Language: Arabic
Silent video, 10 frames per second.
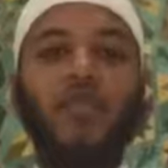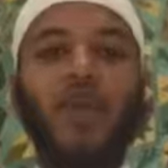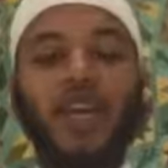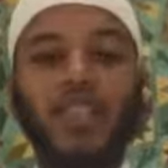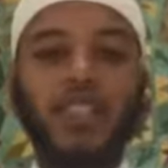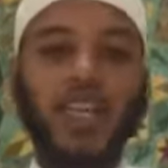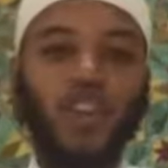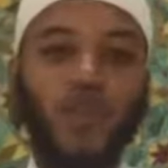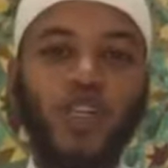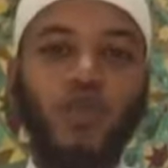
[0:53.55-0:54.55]
من غسل
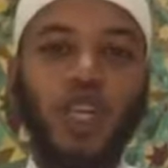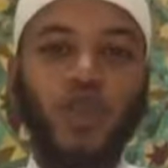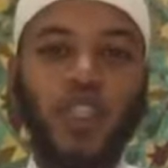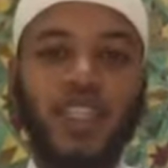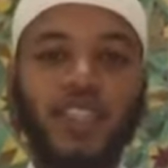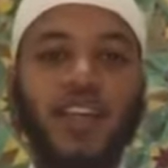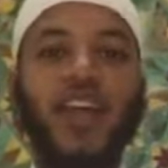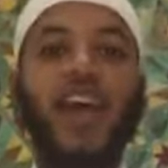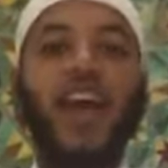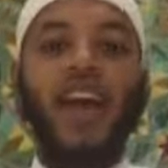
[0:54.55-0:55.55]
يوم الجمعة واغتسل
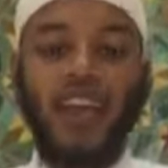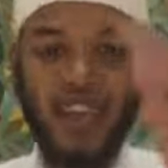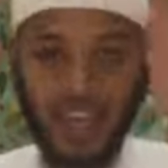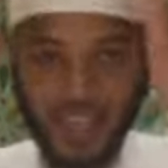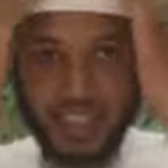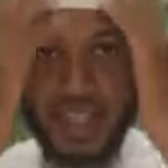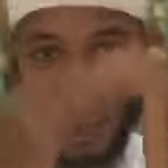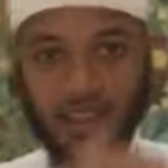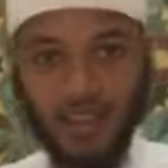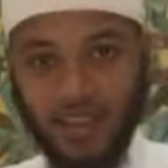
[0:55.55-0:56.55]
أي غسل